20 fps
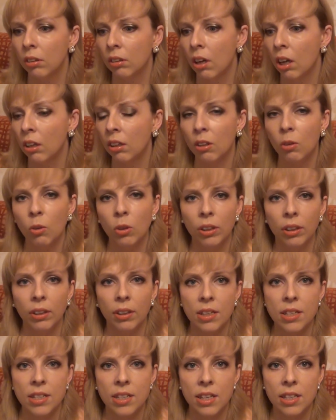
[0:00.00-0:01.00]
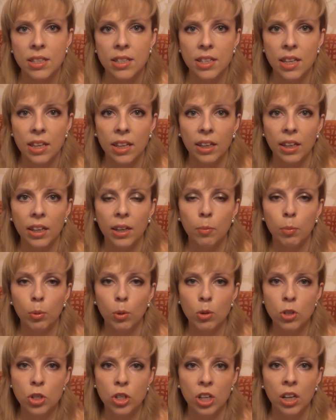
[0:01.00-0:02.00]
о какой-то красоте или
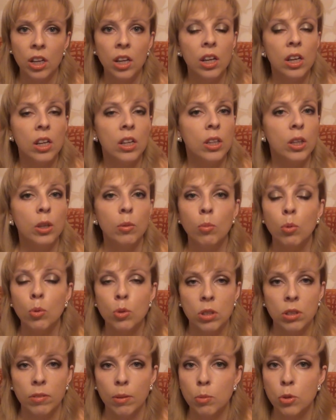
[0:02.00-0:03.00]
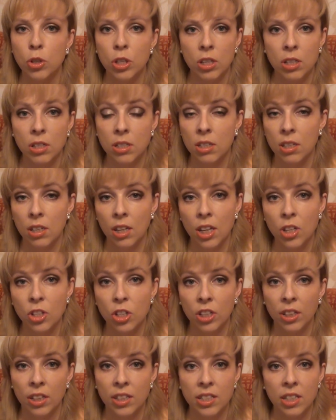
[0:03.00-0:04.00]
прочее не будет вообще идти речь,
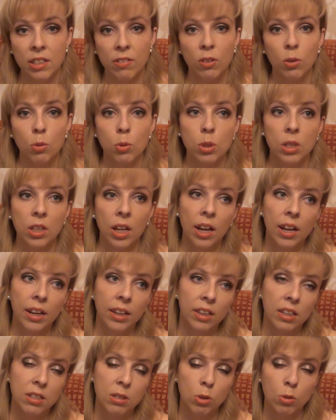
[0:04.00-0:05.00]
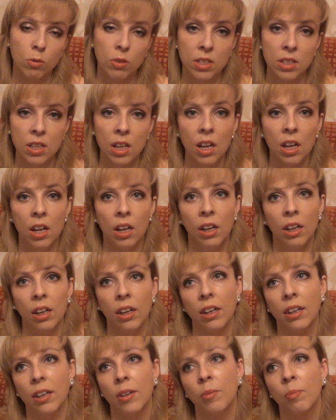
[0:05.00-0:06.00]
если вы устали, если у вас
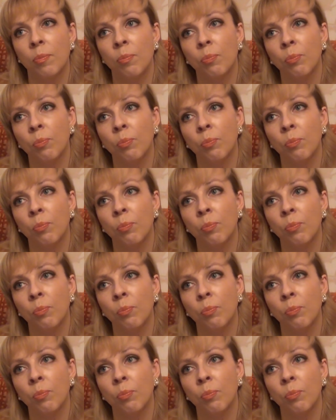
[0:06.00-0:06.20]
э,